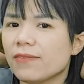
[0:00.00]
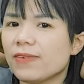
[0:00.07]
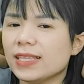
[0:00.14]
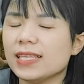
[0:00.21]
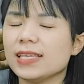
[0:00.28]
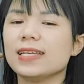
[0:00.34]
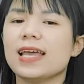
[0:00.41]

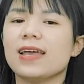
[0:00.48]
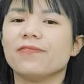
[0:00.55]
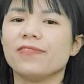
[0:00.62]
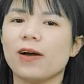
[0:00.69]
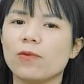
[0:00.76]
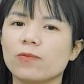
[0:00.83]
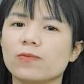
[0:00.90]
Vậy thì để
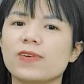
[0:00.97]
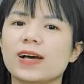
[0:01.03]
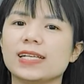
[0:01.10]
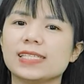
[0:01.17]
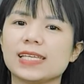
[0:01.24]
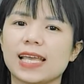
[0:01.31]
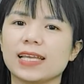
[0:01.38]
phòng
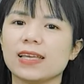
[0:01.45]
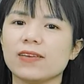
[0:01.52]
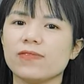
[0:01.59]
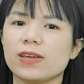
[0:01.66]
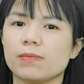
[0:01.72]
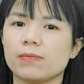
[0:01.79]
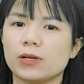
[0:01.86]
và tránh
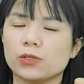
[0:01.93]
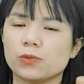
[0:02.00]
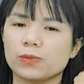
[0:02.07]
cái việc mà